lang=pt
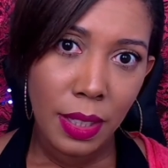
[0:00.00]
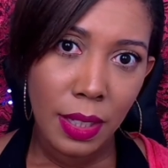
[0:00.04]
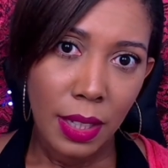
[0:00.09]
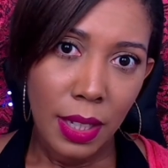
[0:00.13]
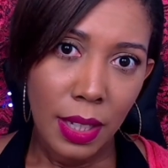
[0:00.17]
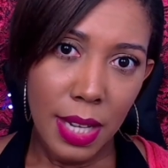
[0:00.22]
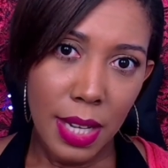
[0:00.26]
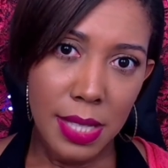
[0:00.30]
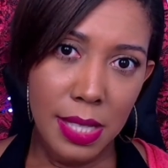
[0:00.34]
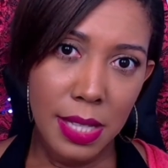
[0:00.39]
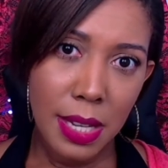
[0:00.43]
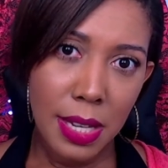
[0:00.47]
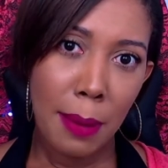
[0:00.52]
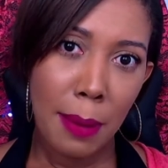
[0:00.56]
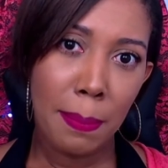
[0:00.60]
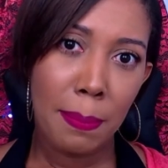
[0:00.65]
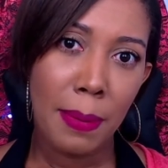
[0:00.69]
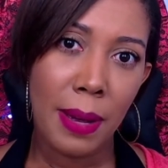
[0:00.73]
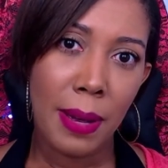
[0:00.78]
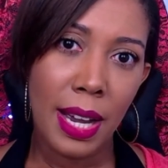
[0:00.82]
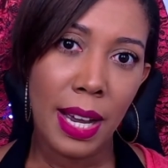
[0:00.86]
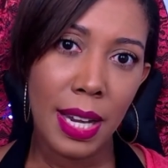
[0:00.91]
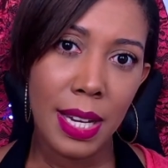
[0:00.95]
Esse
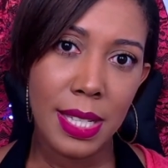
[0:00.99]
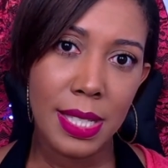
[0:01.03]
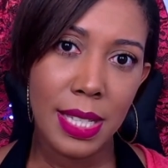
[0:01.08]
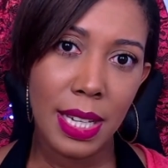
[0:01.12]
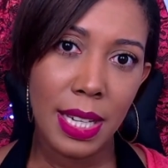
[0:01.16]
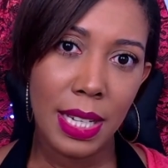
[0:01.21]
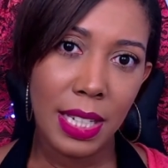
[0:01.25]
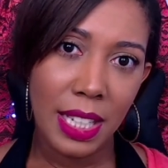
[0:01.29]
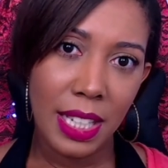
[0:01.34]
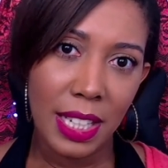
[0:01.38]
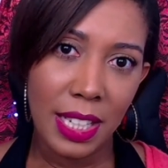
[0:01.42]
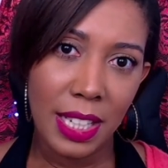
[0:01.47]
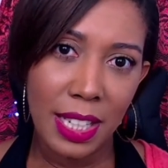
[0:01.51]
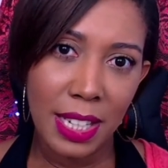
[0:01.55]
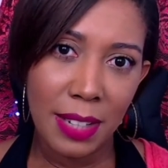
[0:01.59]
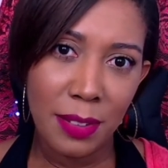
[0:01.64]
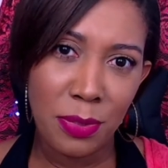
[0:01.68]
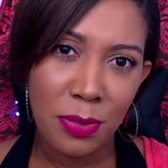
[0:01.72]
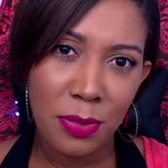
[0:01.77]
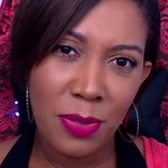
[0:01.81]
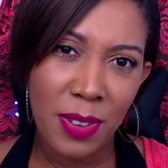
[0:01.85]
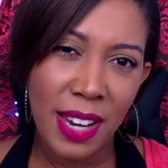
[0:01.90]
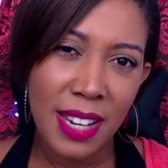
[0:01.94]
rapaz, ele
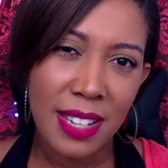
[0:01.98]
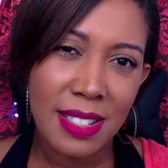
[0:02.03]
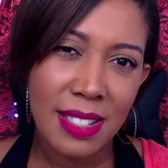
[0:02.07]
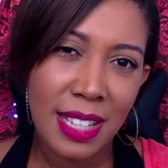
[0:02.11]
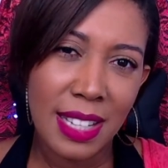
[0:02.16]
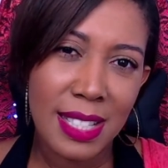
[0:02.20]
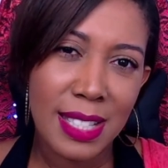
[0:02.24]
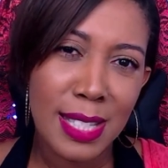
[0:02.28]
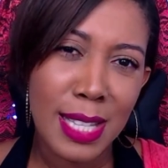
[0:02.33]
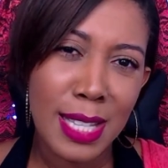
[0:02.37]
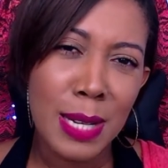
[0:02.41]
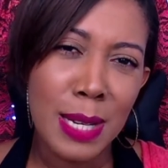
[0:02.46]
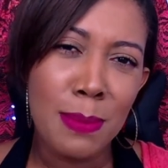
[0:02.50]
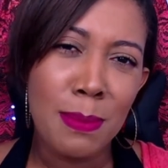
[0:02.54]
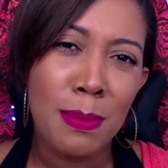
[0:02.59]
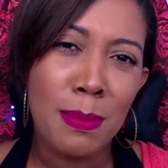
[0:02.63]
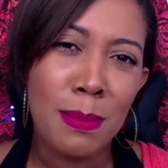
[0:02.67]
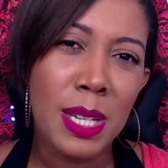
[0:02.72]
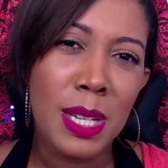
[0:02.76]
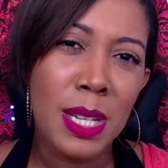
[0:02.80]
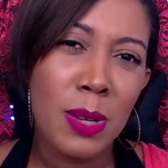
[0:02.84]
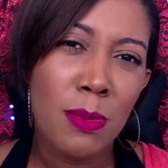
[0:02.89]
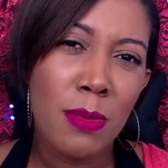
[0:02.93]
fez nascer em
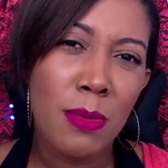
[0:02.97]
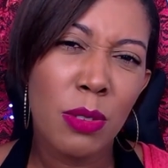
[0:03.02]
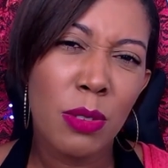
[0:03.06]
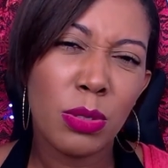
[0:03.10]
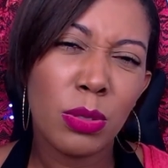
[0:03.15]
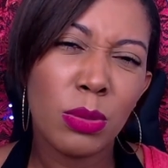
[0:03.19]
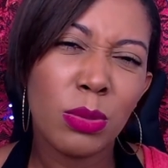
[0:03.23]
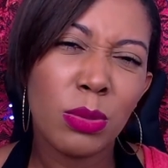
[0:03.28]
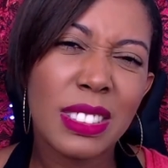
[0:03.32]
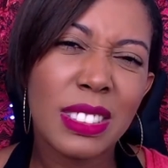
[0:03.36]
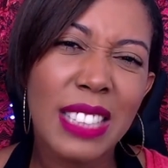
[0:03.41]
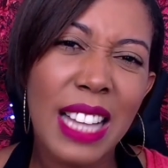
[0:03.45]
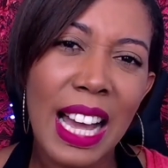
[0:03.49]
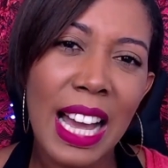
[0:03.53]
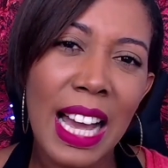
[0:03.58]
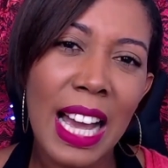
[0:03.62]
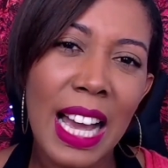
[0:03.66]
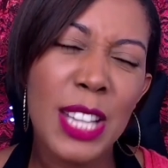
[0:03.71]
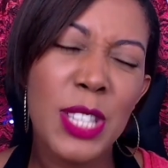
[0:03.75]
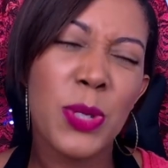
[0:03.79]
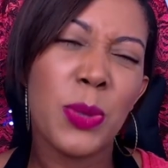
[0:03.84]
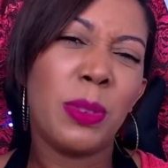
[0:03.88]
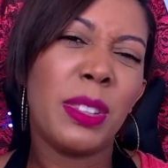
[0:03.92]
mim uma
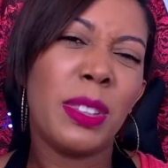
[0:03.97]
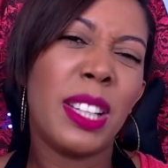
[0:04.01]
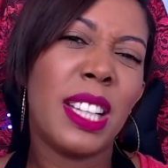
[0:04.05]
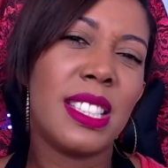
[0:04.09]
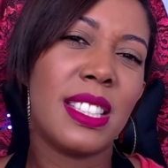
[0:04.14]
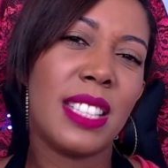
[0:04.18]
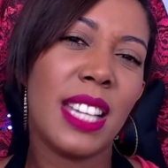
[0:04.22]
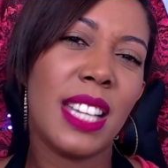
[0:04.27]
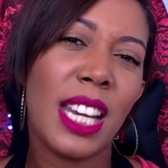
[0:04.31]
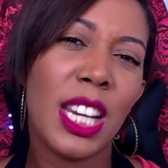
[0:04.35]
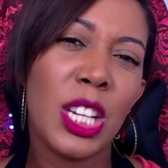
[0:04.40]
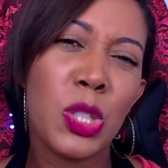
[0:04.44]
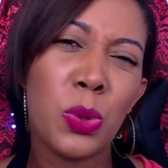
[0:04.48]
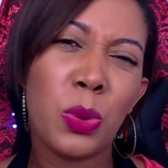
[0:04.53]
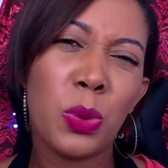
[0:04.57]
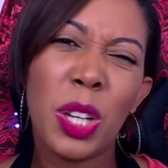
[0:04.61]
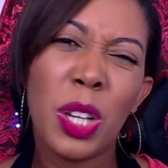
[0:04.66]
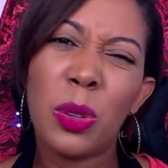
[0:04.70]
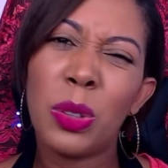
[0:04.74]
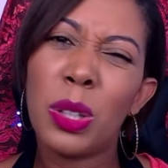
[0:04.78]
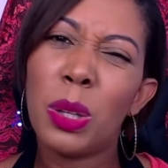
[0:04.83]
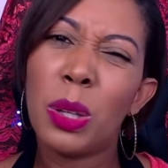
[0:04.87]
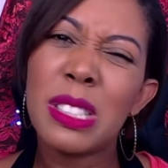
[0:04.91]
vontade, um desejo
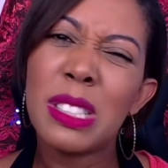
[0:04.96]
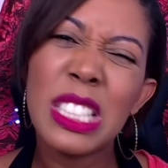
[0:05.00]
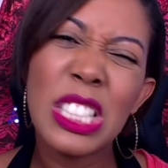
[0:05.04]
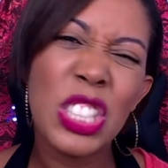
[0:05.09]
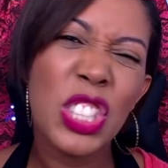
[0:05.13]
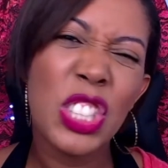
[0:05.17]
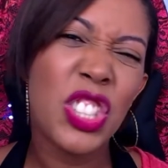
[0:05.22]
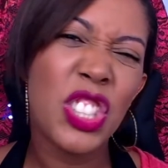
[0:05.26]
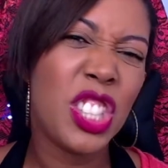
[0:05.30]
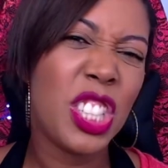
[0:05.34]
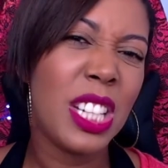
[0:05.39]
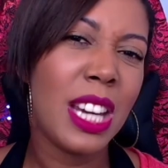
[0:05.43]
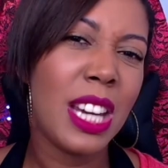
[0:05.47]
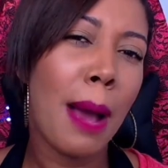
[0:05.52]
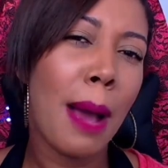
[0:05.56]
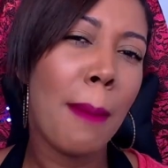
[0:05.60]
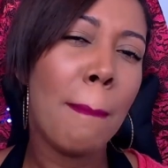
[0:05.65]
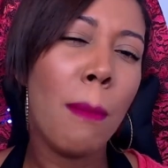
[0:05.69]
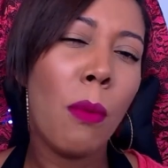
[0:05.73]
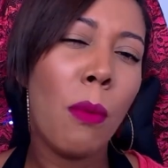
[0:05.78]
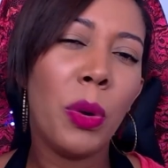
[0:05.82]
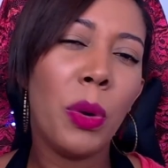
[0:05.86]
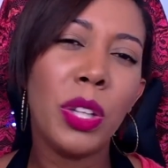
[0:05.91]
que eu não sentia há
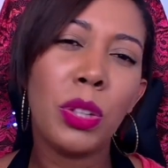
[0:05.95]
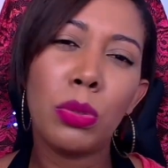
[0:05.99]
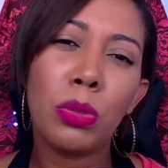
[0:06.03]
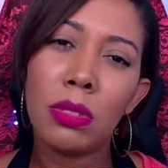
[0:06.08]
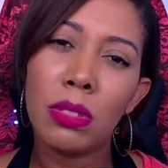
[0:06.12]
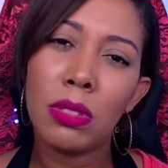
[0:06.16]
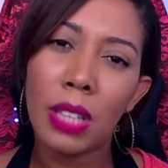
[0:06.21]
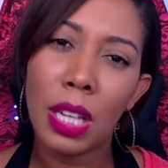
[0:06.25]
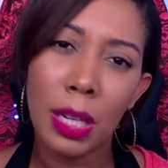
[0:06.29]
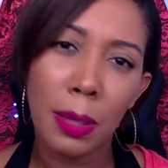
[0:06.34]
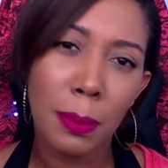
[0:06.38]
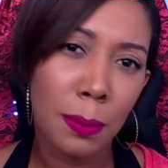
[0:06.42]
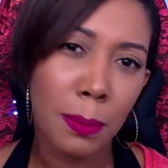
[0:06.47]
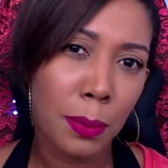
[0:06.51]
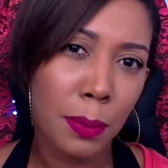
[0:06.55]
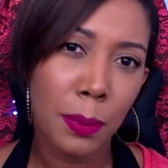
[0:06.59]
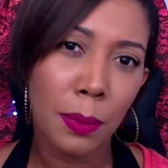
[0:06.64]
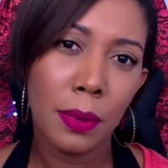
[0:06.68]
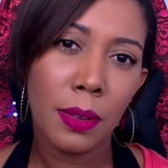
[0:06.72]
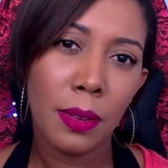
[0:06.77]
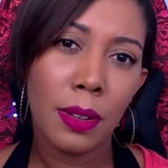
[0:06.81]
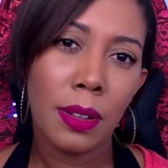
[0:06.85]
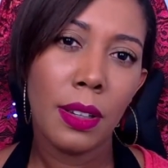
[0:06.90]
muito
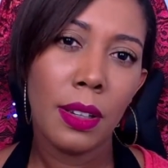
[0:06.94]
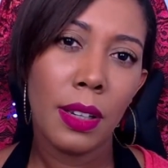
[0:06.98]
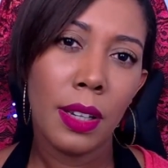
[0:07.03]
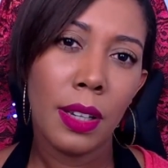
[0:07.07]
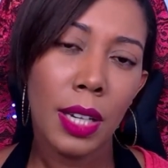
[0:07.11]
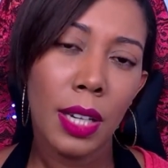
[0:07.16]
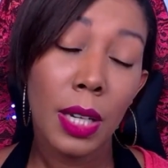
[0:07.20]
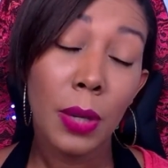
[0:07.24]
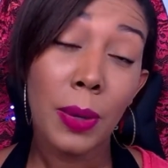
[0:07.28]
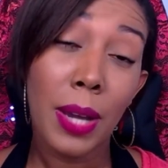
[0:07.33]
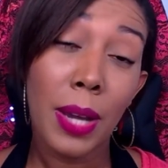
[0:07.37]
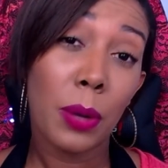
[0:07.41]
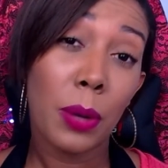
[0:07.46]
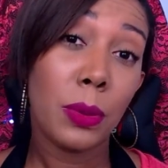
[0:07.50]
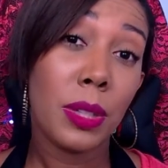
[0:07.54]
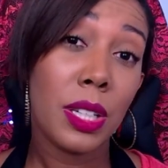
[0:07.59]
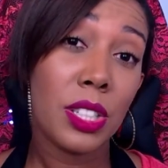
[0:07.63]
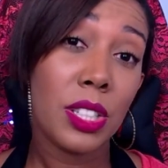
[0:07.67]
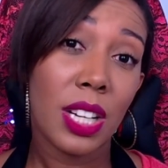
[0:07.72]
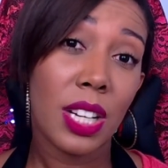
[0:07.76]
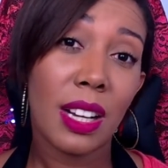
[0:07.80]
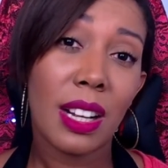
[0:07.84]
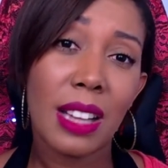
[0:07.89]
tempo. Eu quero
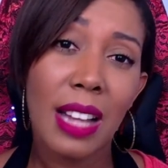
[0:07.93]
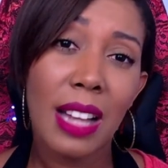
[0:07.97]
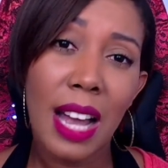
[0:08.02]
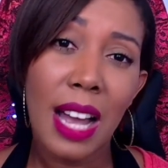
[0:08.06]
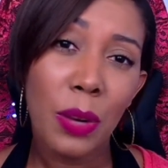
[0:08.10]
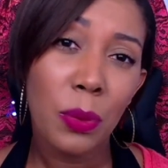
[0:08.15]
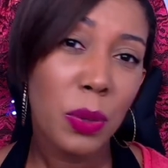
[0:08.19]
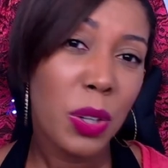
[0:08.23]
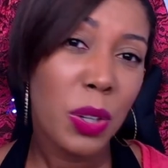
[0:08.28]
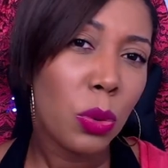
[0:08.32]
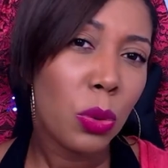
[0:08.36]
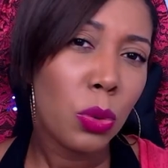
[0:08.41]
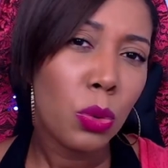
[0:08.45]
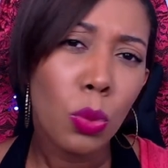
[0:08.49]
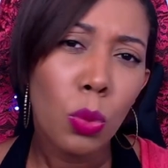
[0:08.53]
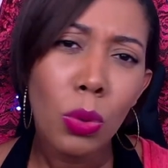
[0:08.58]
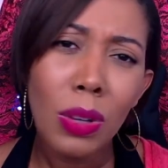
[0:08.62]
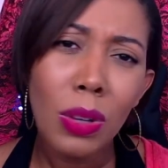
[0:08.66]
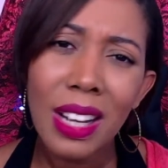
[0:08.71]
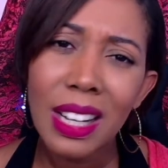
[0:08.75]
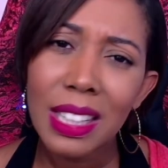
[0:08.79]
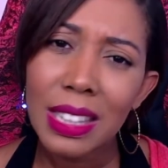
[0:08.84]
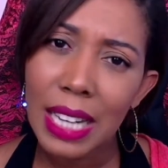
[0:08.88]
deixar claro que eu
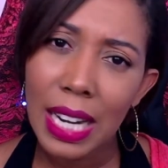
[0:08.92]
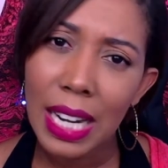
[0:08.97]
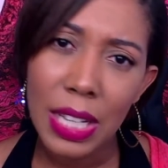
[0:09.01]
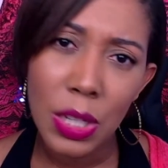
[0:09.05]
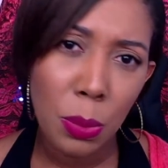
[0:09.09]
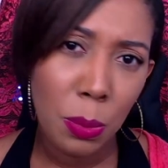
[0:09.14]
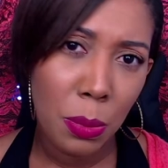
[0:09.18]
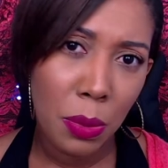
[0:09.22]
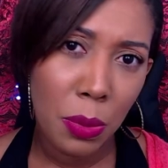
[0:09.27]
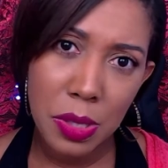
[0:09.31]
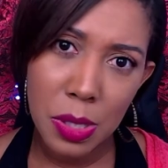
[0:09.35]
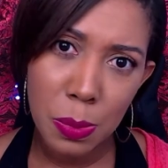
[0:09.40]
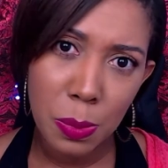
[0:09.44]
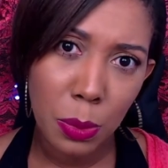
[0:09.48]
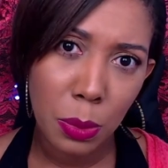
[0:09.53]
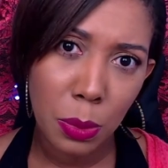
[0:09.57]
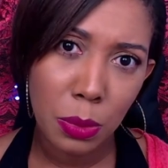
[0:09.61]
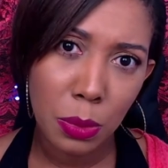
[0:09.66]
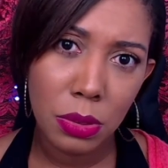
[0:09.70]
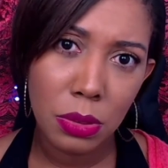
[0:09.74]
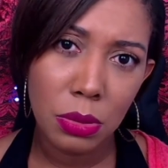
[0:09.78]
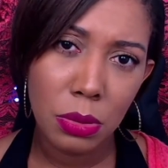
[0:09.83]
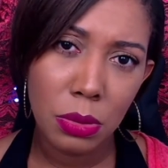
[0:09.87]
nunca traí o meu
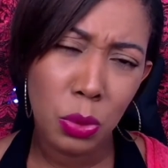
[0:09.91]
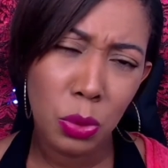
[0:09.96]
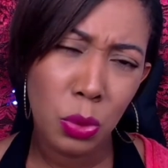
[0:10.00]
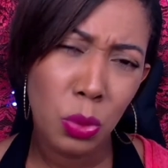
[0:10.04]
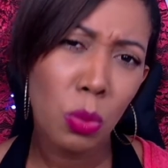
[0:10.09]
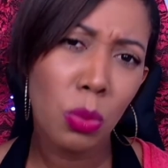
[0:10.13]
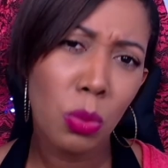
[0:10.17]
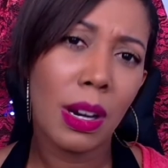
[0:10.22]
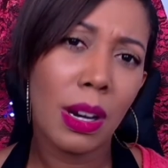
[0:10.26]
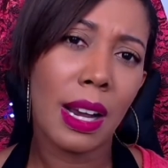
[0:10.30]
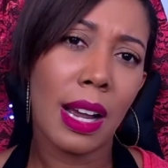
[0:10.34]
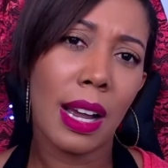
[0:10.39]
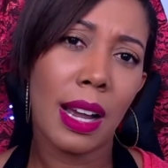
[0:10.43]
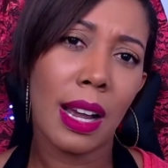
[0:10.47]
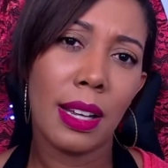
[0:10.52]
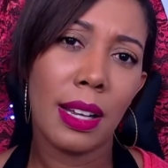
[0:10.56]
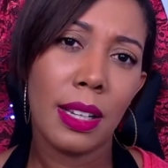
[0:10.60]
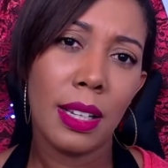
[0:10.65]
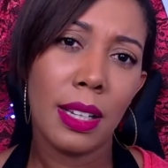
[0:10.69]
esposo, nunca.